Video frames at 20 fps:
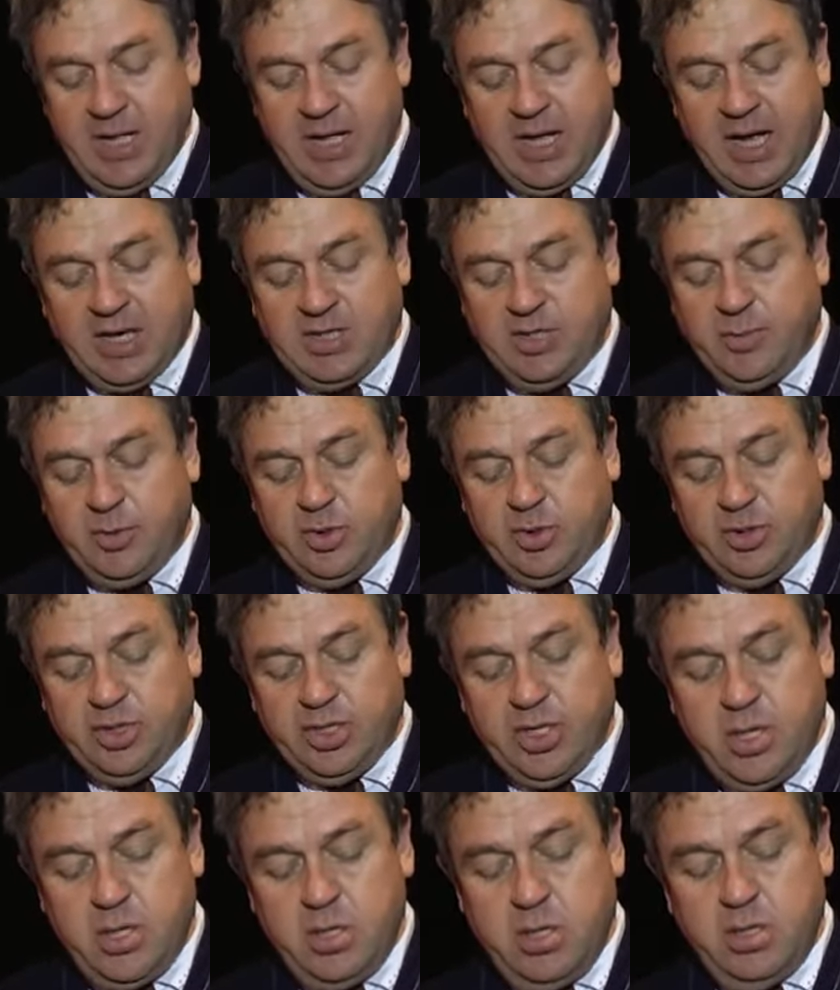A żeby to
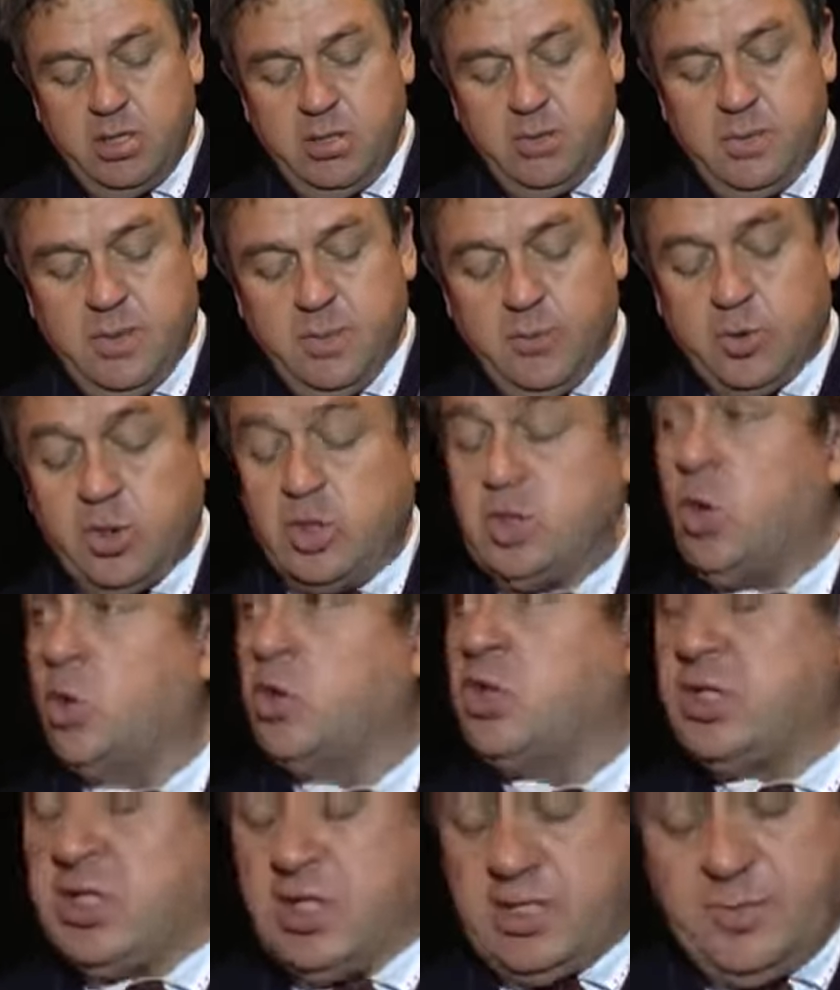się, bo to jest
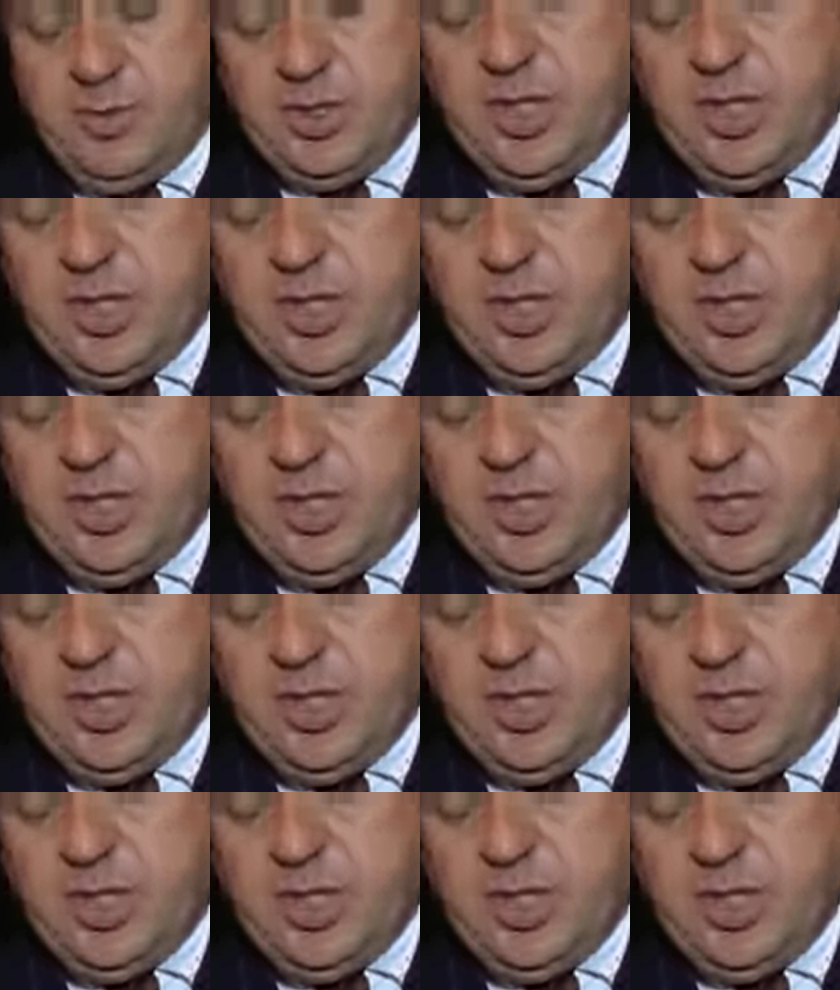ostre, żeby